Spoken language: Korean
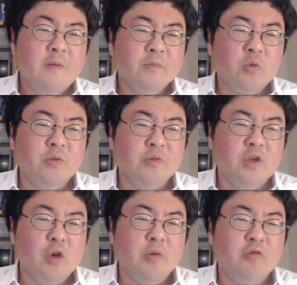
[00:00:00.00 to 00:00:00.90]
또는
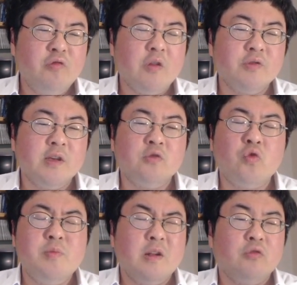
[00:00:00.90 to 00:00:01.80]
기업의 수익 성장이
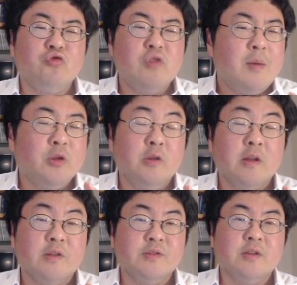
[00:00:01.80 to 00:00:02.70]
조금이라도 둔화만
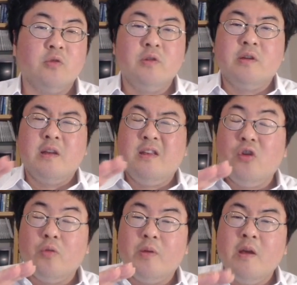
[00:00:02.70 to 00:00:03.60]
된다든지 그러니까 이
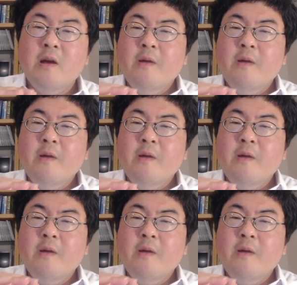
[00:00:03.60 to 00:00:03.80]
기업이